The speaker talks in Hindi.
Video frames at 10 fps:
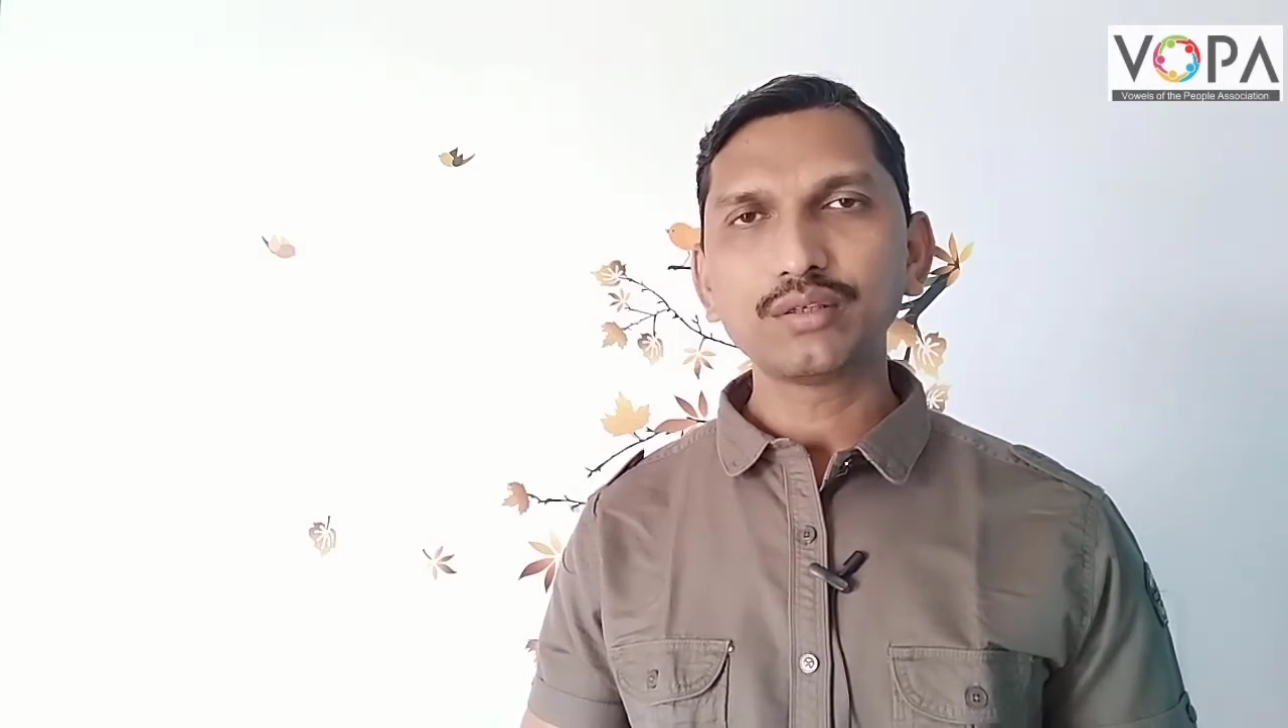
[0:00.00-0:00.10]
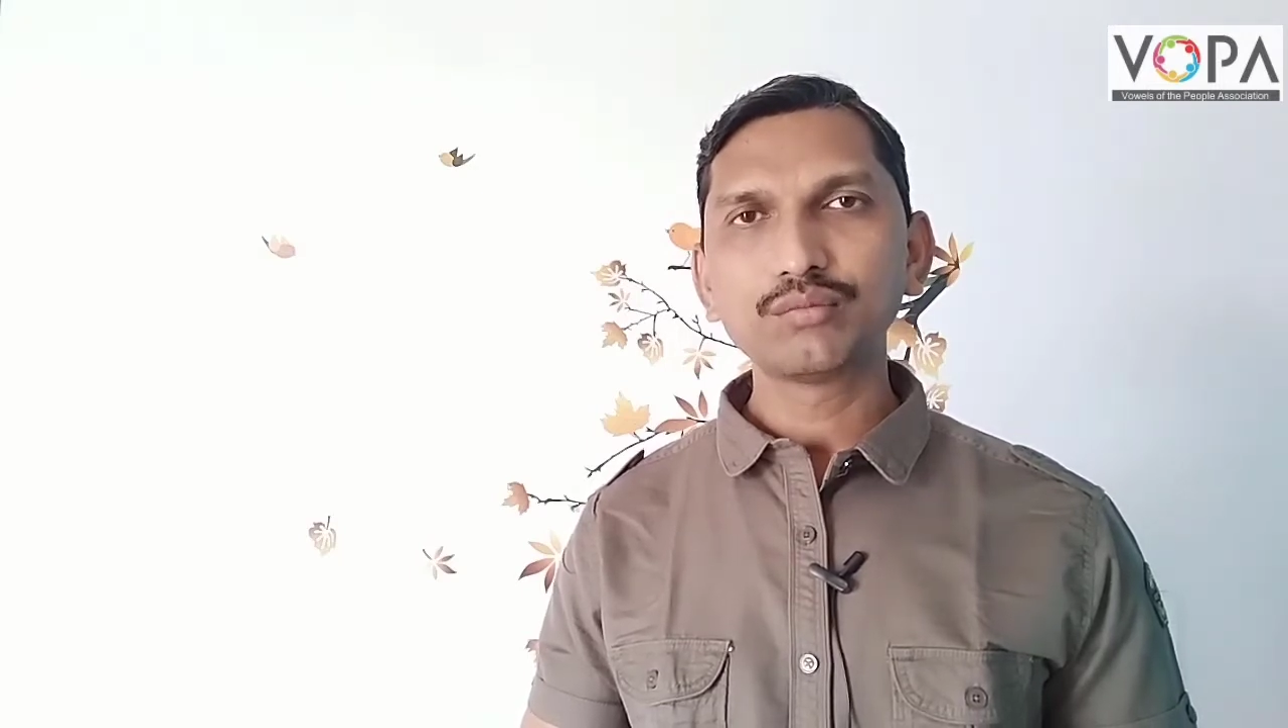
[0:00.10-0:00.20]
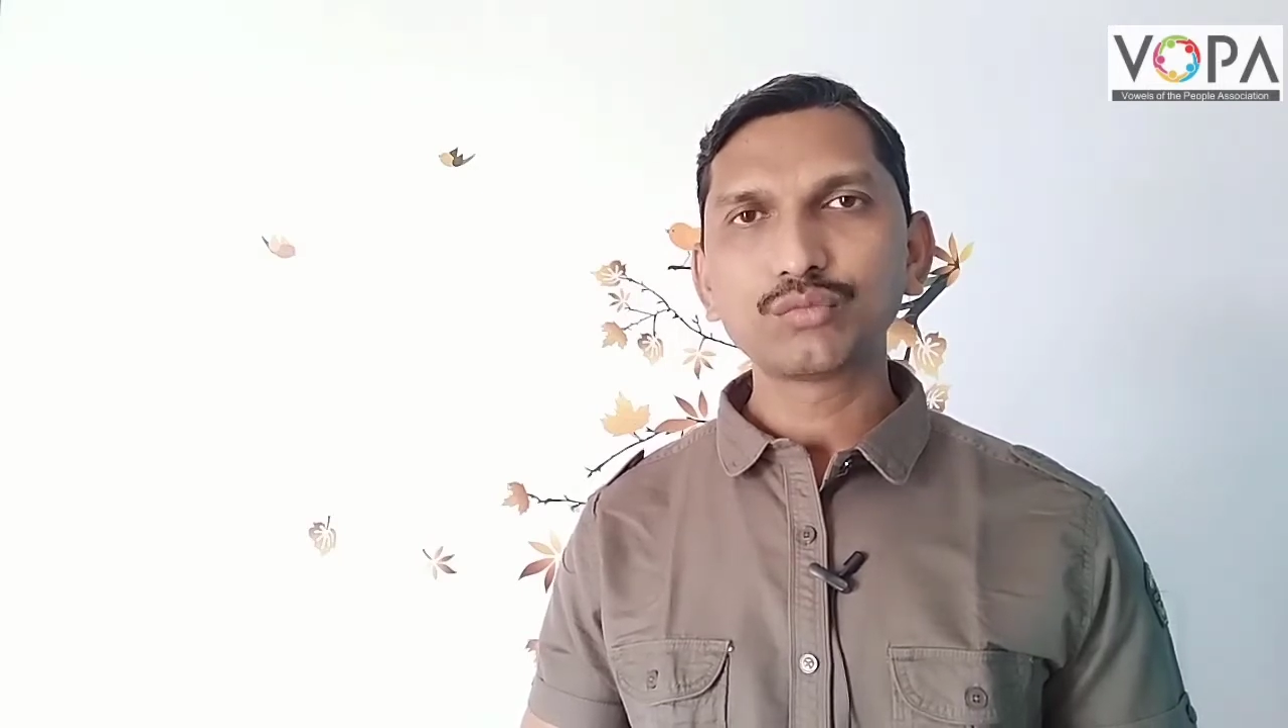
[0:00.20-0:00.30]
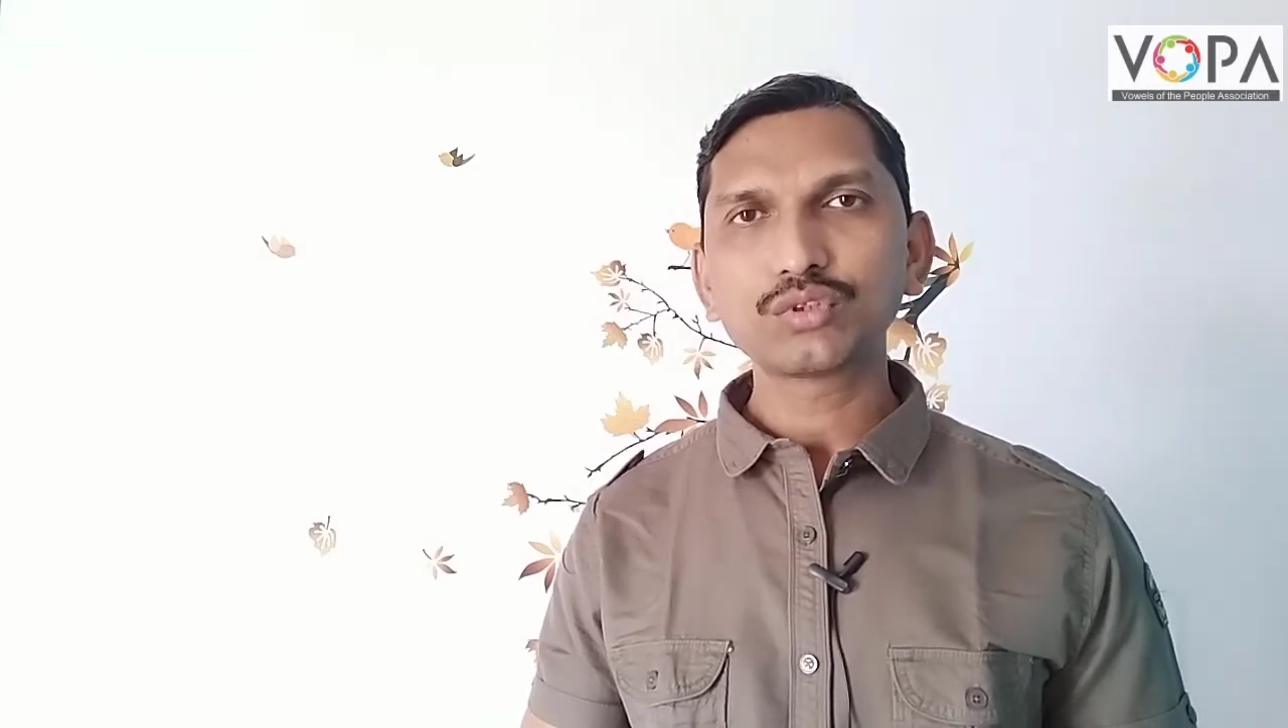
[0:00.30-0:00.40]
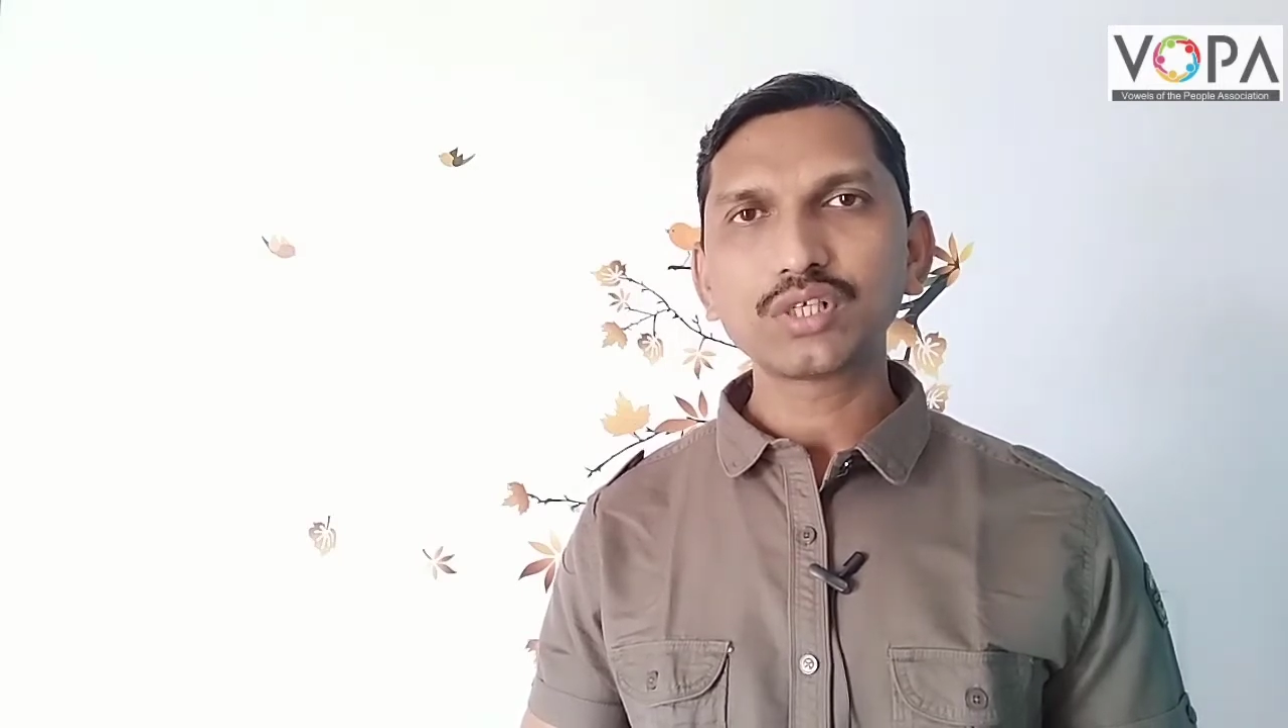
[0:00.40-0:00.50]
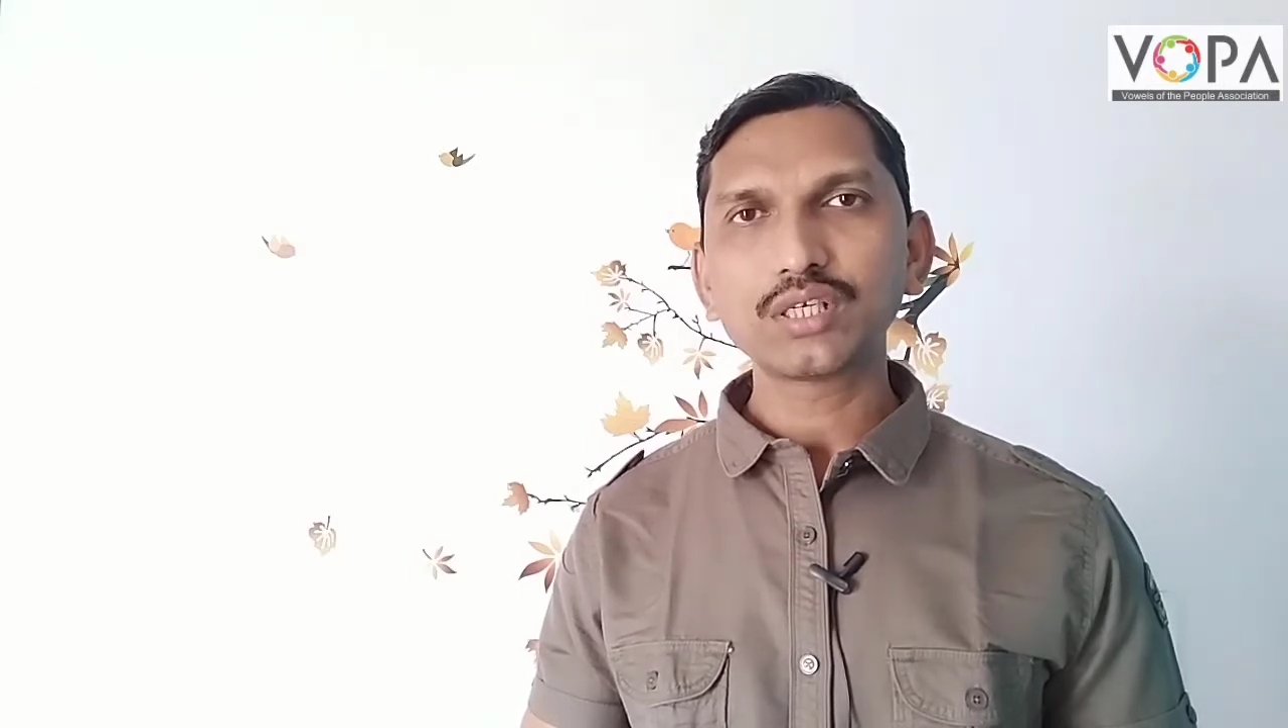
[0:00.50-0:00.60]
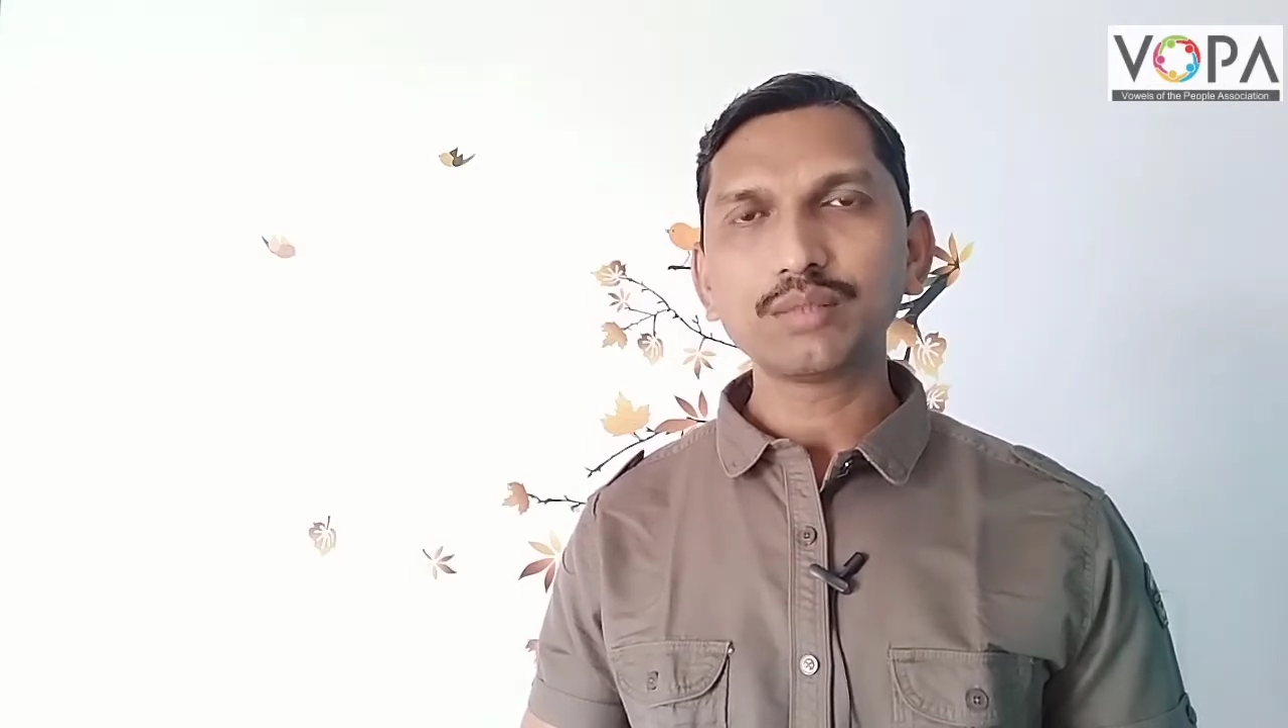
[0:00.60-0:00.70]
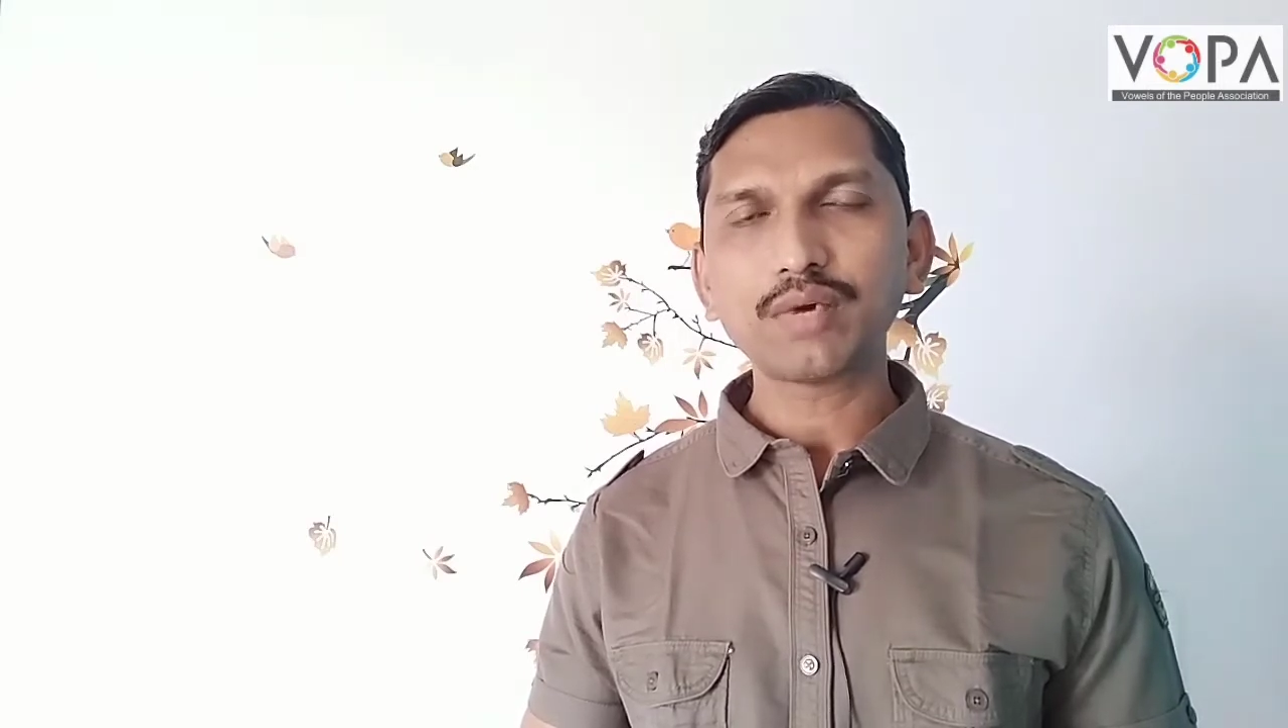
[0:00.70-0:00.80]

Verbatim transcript: मुझ गरीब